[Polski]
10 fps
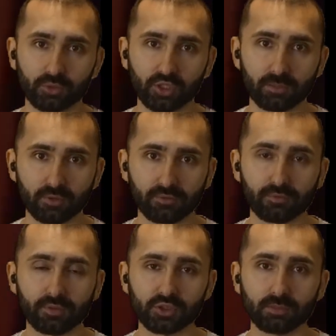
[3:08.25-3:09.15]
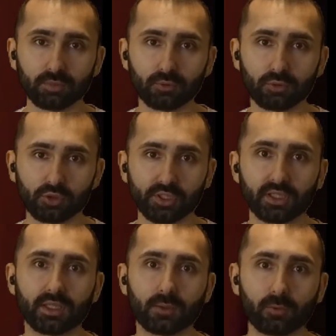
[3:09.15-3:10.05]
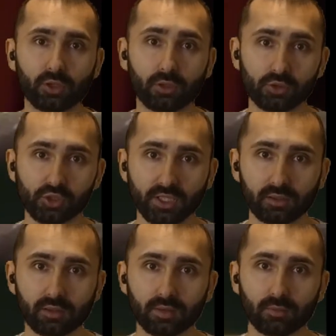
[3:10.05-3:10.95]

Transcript: nie przejmował. Ważne było, że dało się oczernić